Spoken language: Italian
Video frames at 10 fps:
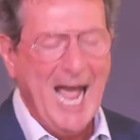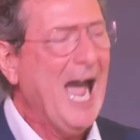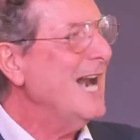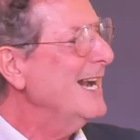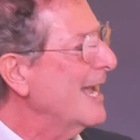
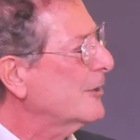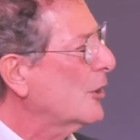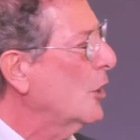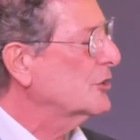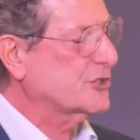Alla
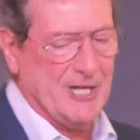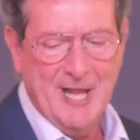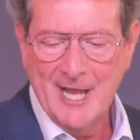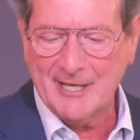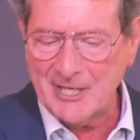
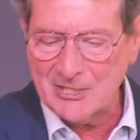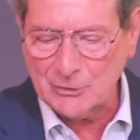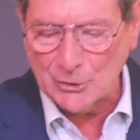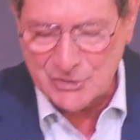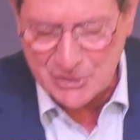croce
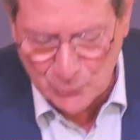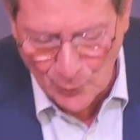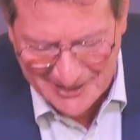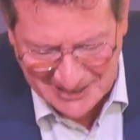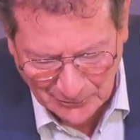Cristo
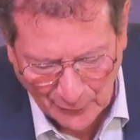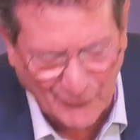Gesù è stato stato